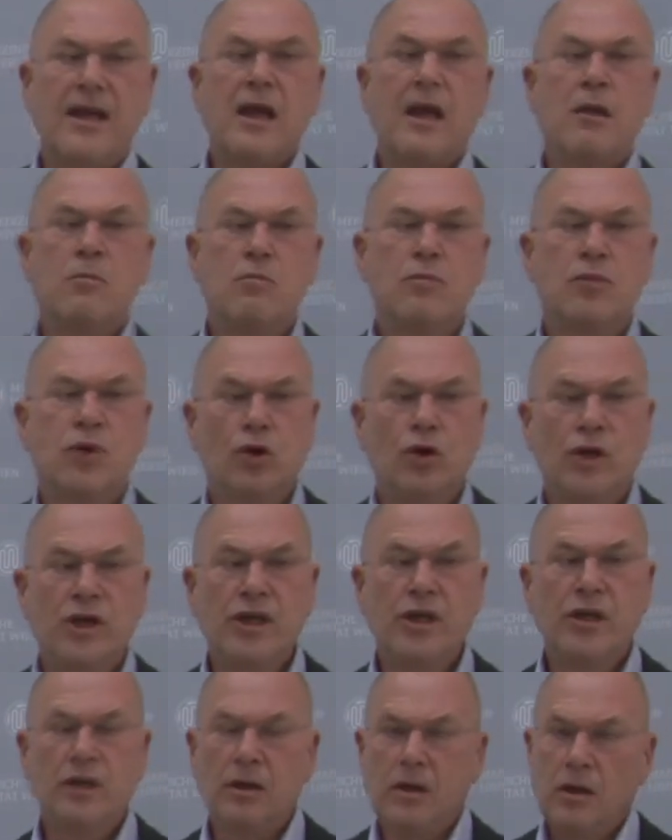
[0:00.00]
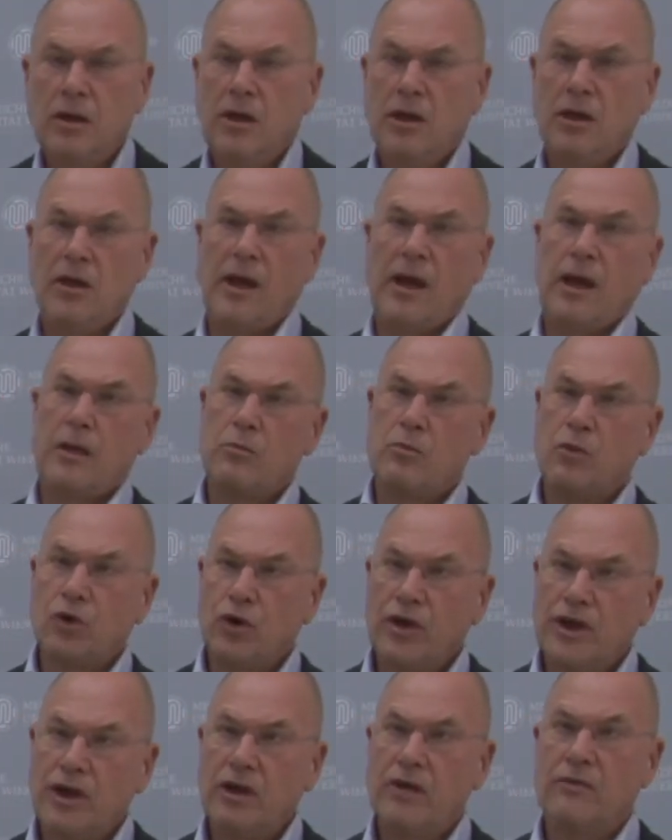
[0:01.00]
Embolien.
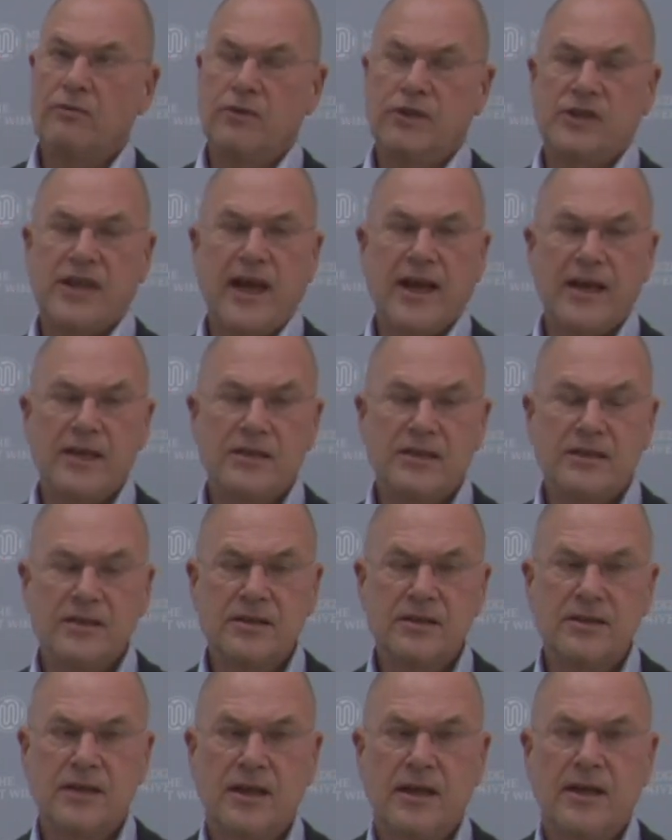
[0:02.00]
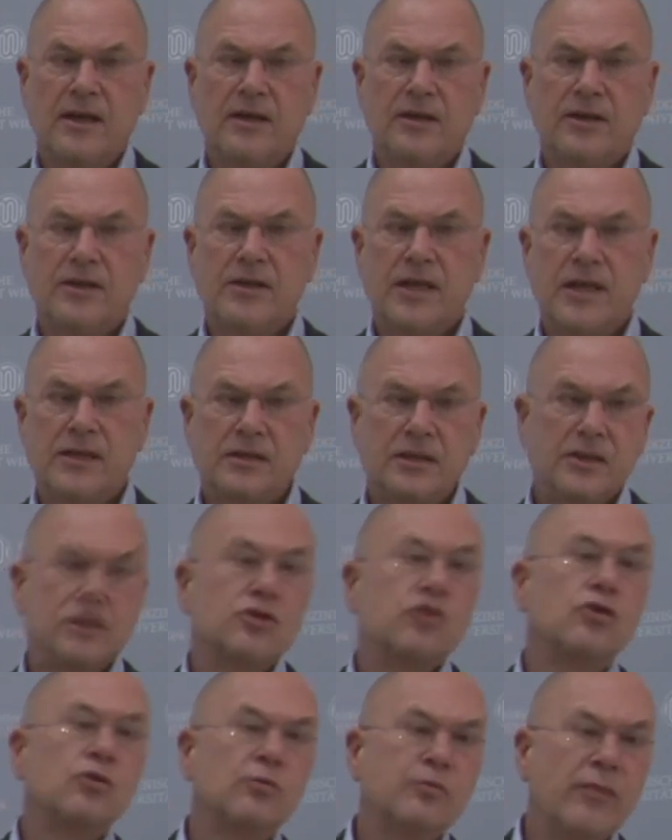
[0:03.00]
Embolien, was heißt das? Das heißt, dass
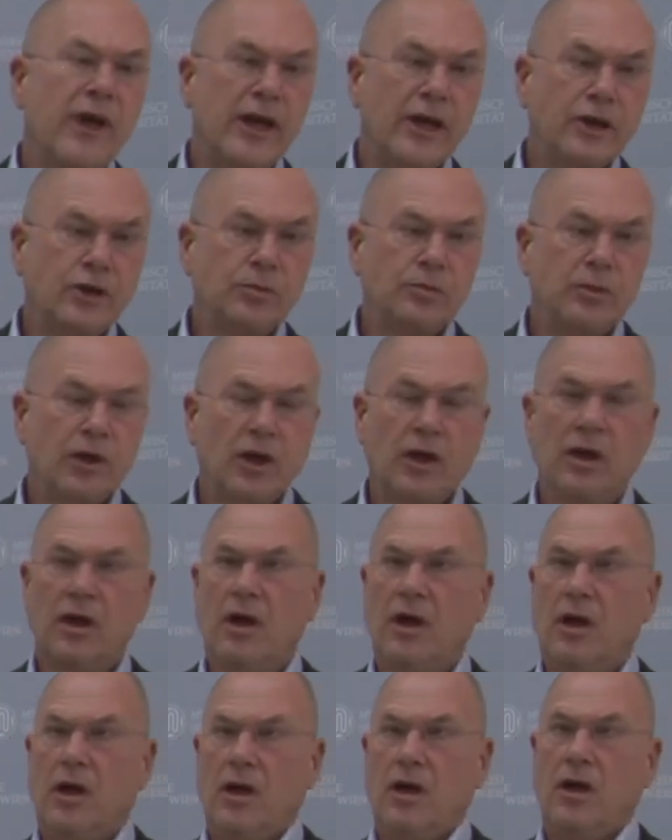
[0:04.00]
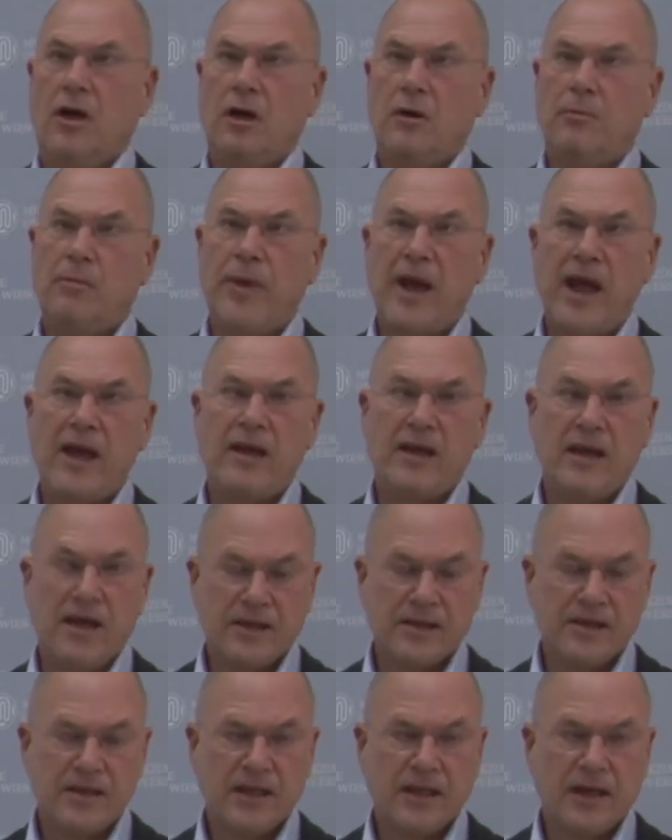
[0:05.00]
zum Beispiel äh, bei
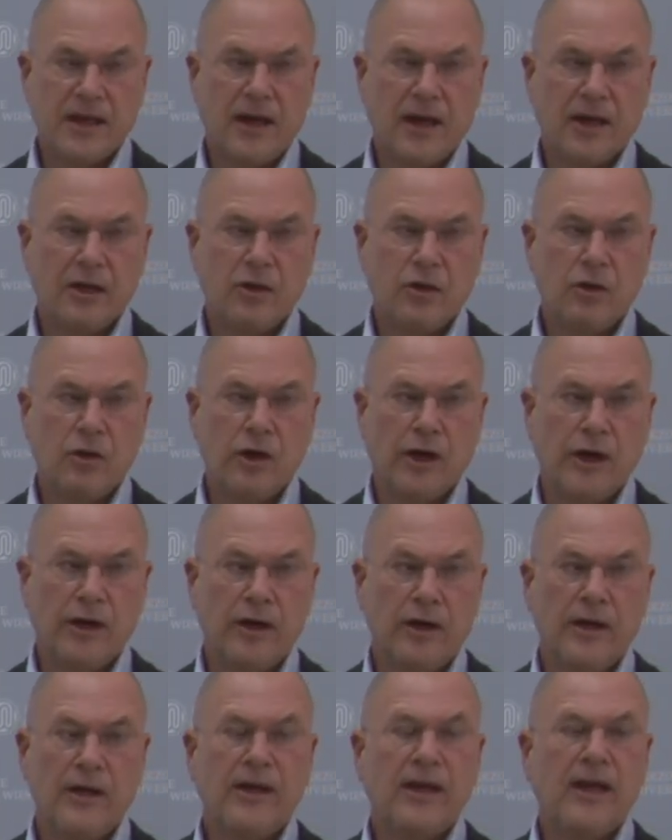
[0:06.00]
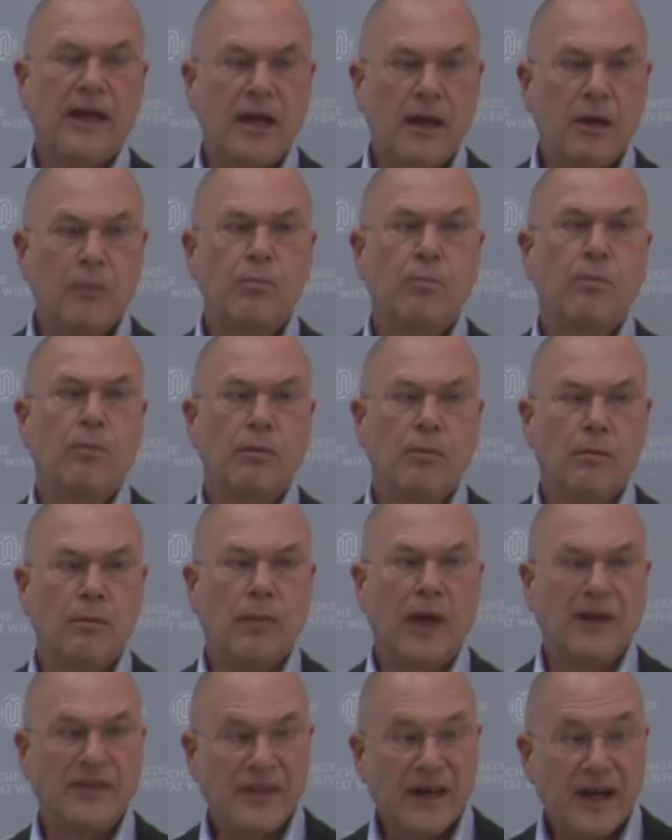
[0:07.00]
Herzerkrankungen eben
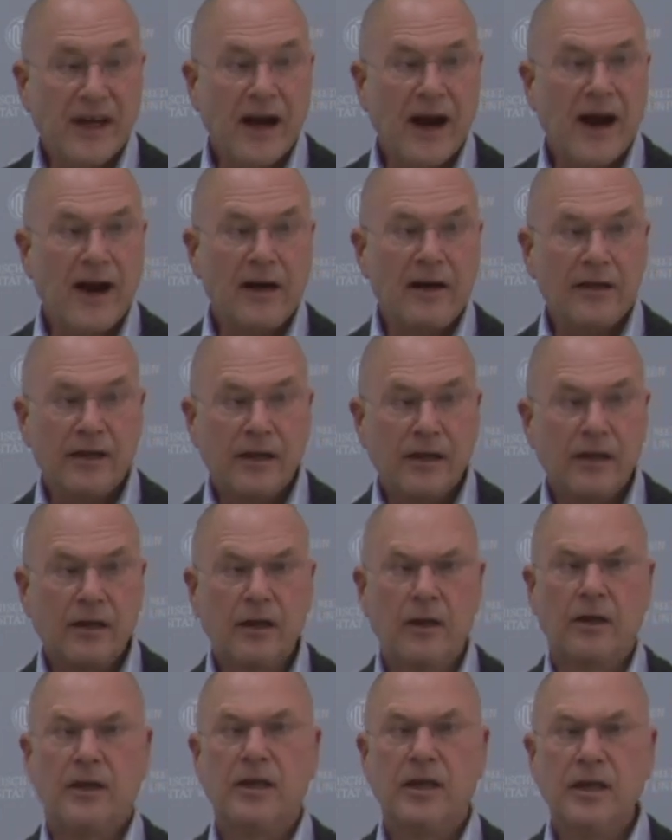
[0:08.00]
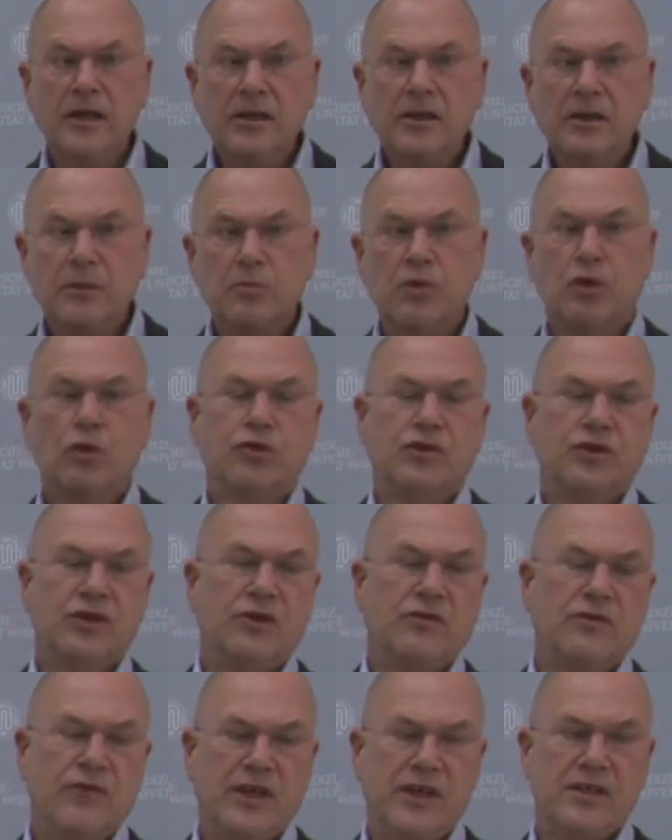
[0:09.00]
Materialien in die
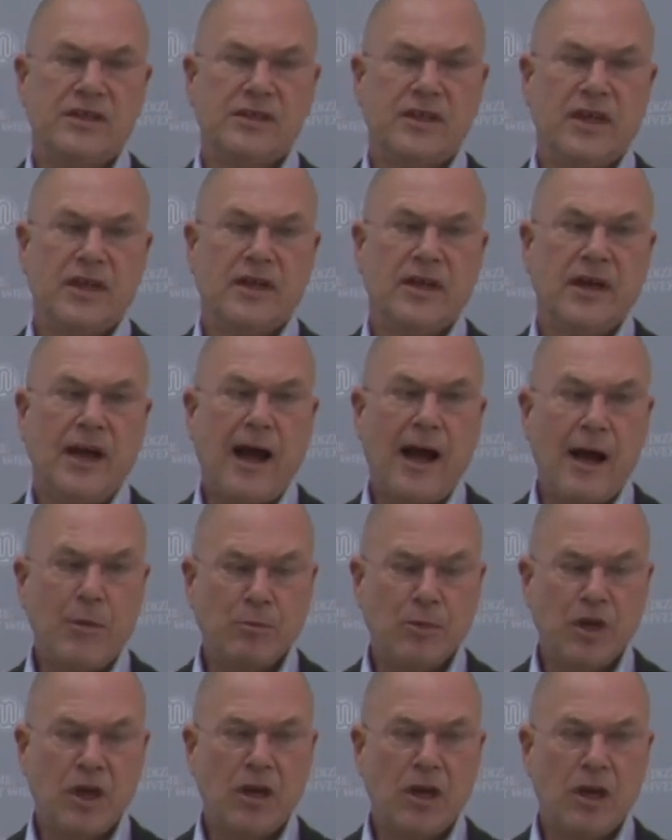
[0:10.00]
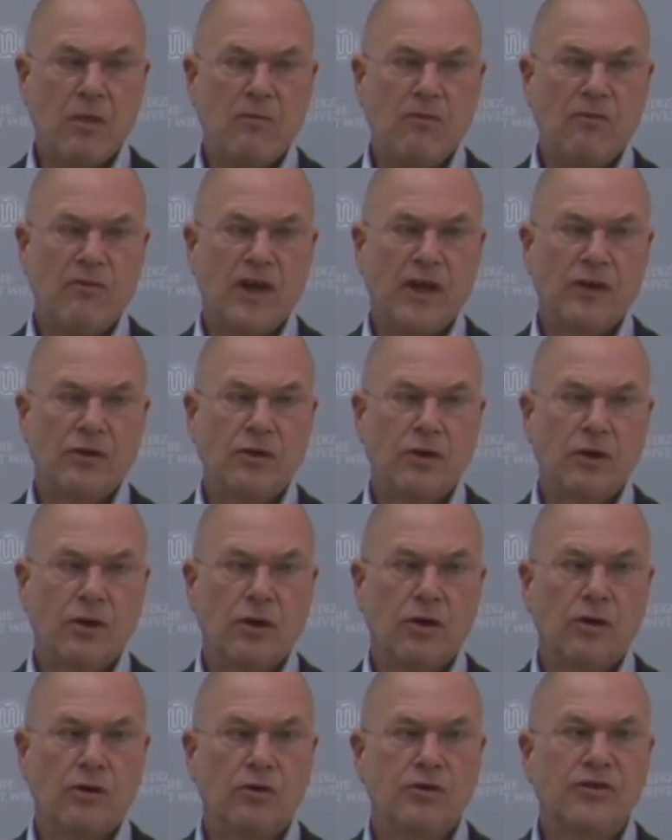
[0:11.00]
Blutgefäße abgegeben werden
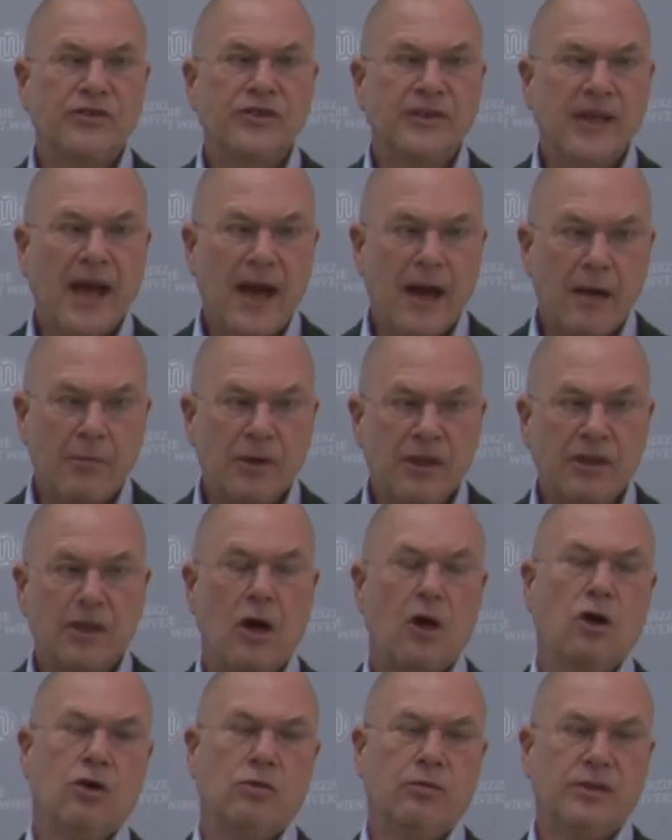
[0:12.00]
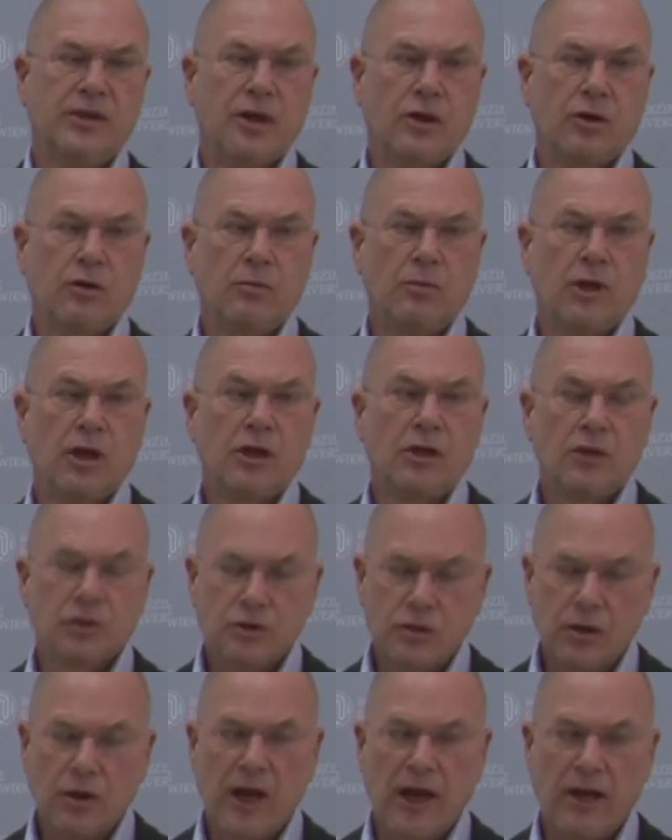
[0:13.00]
können und damit auch wiederum
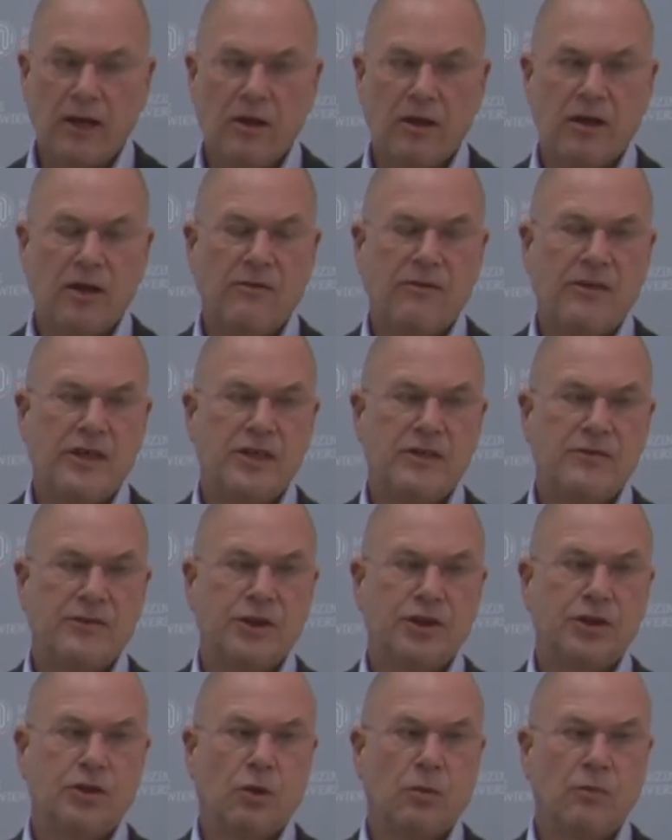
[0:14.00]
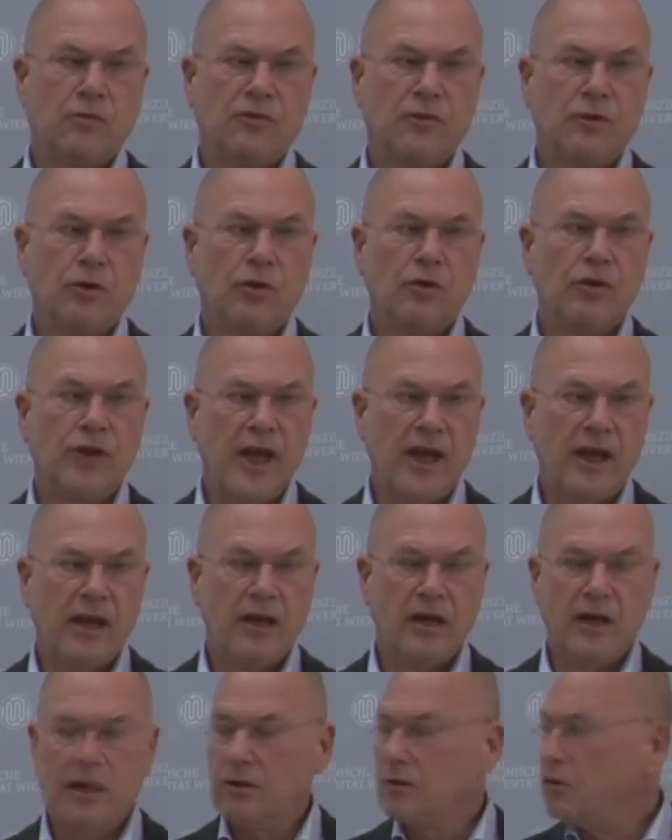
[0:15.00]
zu einer Gefäßverstopfung oder
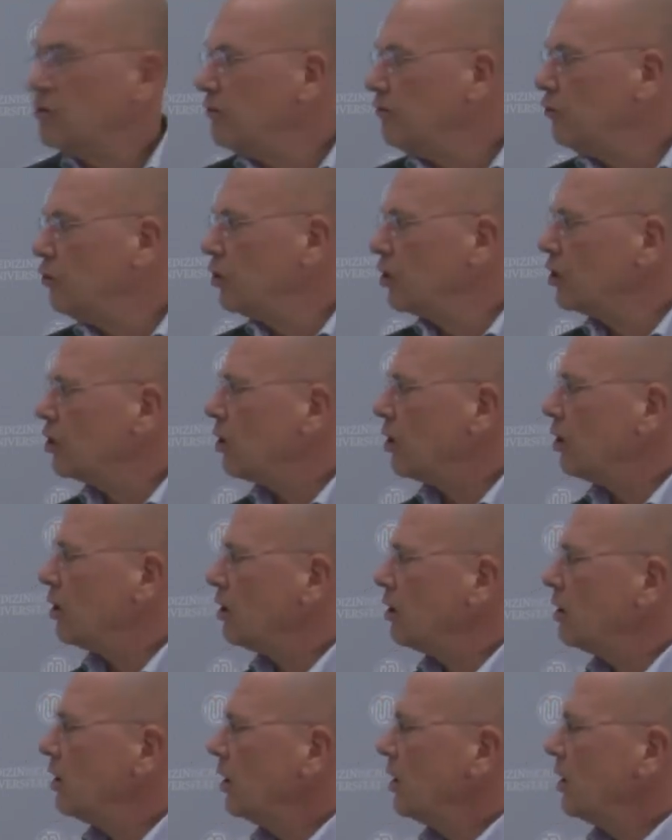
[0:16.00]
Einengung führen können.